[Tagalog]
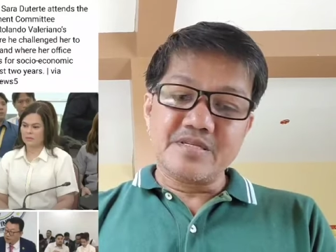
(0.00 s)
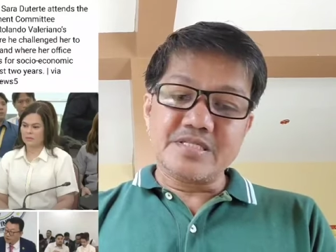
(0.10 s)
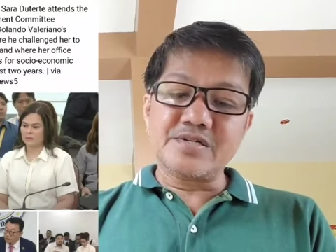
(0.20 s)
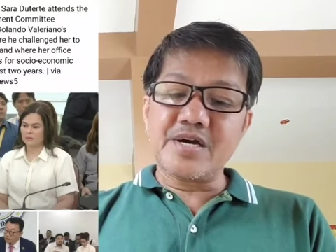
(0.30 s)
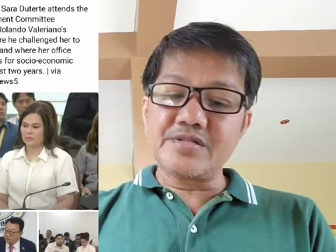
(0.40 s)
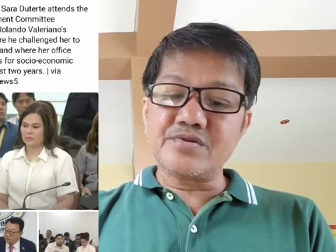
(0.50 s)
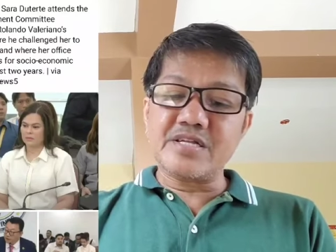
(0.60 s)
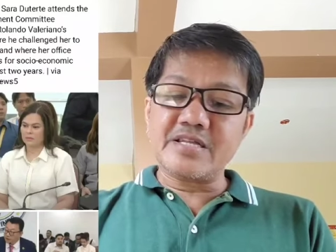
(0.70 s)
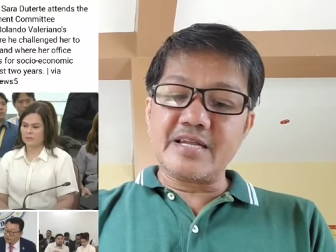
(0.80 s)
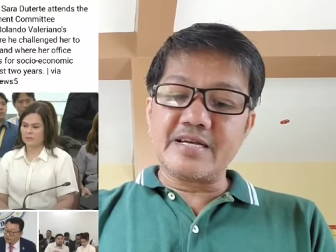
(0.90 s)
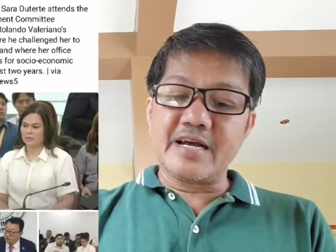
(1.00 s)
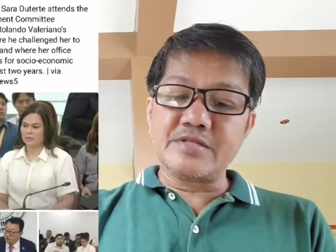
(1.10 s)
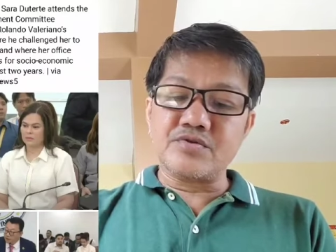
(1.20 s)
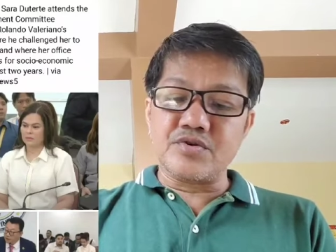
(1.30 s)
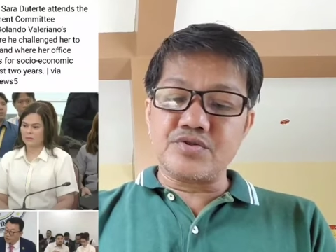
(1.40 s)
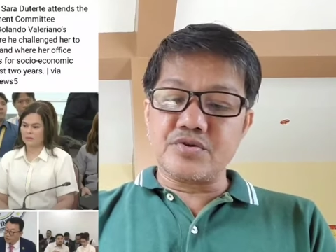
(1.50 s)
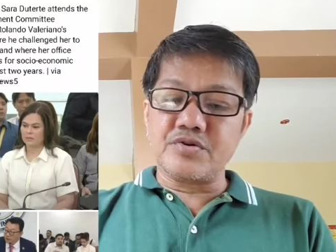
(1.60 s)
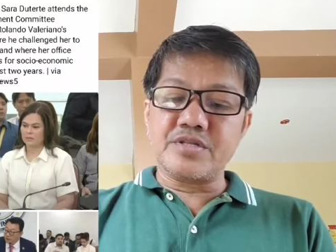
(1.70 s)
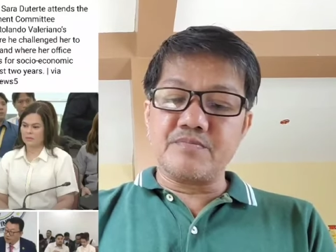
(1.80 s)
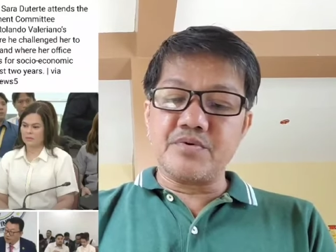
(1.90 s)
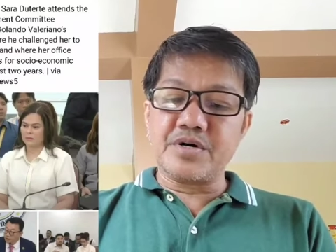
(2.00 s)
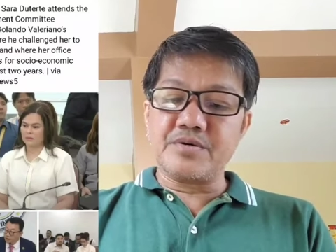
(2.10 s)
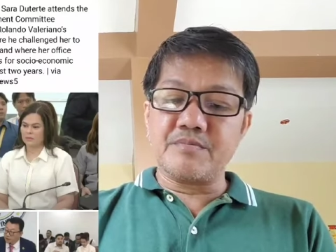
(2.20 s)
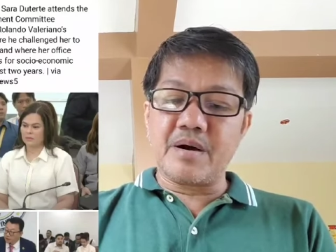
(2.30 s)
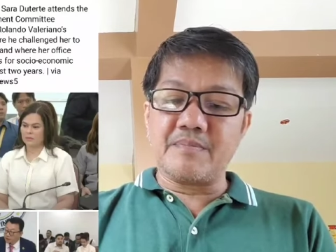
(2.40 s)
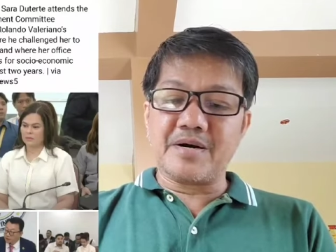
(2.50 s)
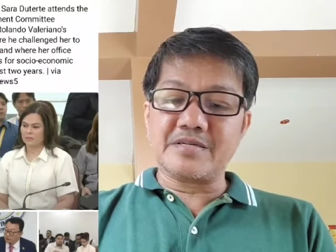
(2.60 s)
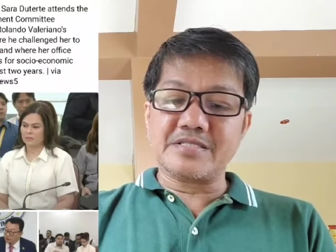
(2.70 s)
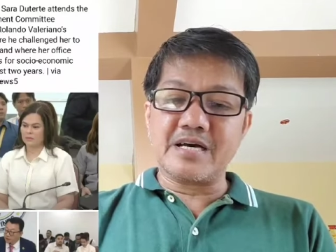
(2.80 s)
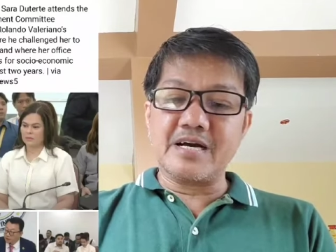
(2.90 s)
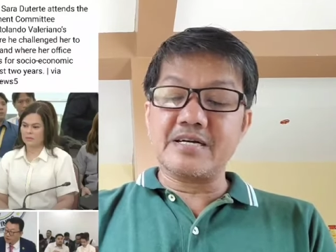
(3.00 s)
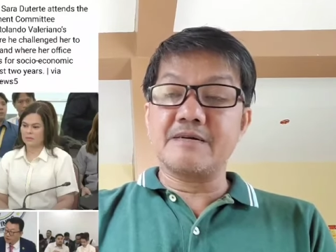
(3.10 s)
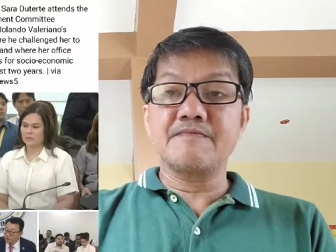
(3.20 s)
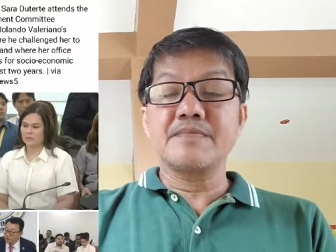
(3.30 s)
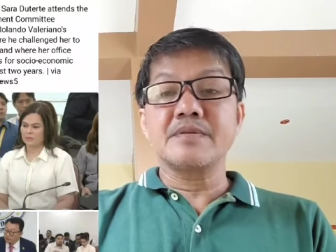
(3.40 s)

So eto na talaga, tuloy-tuloy na po kayong babagsak.